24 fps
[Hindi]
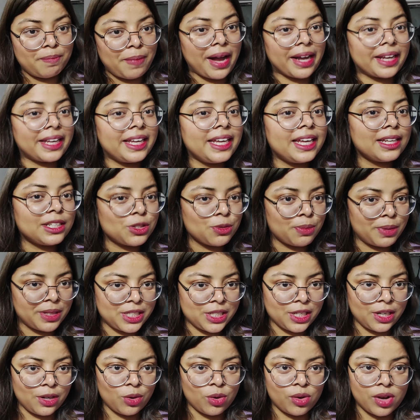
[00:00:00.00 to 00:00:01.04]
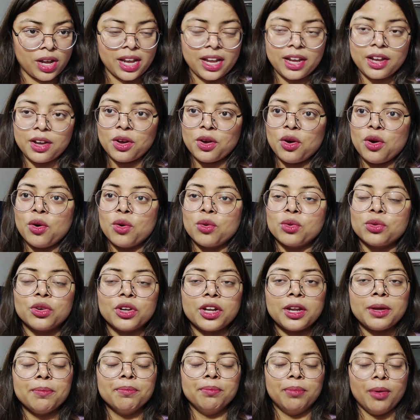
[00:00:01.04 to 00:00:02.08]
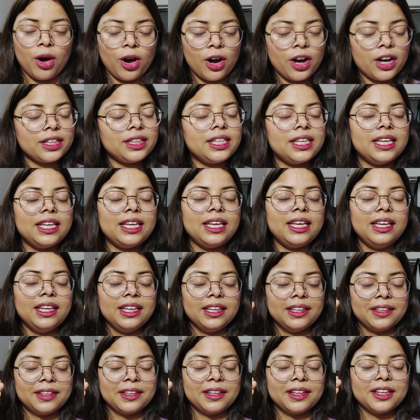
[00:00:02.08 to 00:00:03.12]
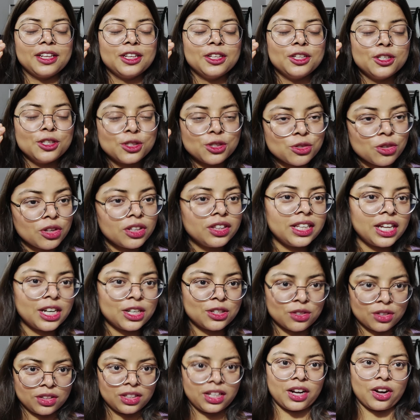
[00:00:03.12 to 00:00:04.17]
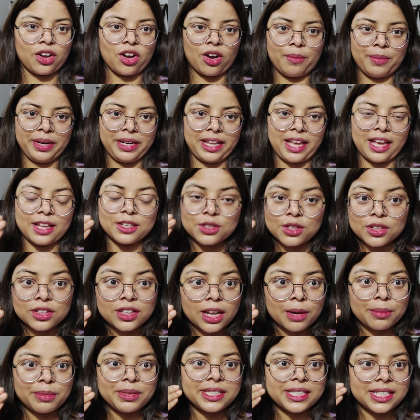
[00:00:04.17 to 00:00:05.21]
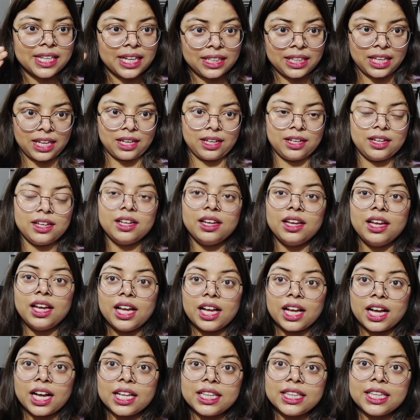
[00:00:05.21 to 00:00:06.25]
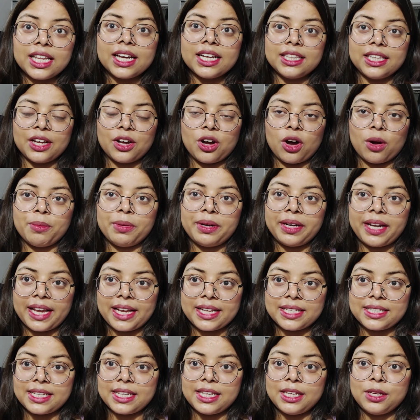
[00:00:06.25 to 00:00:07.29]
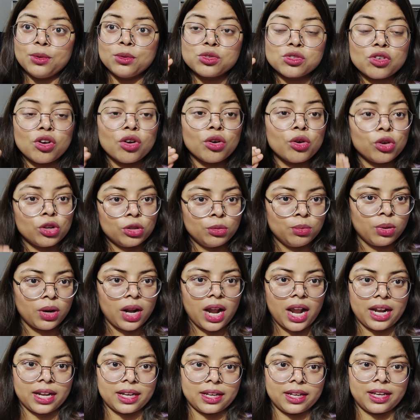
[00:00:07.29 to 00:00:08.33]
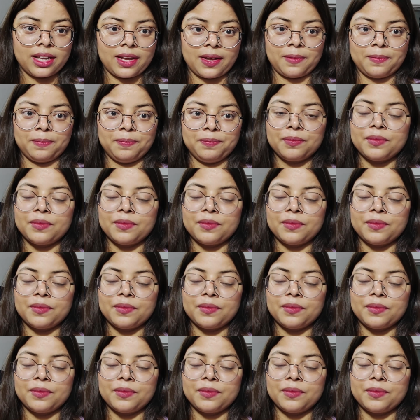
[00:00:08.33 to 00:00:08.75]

बाकी के जो बच्चे लोग हैं उन्होंने बहुत ही सुंदर सुंदर कमेंट किए सुंदर मीन्स गंदे गंदे गंदे कमेंट ऐसे कि उसको खुद बुरा लग गया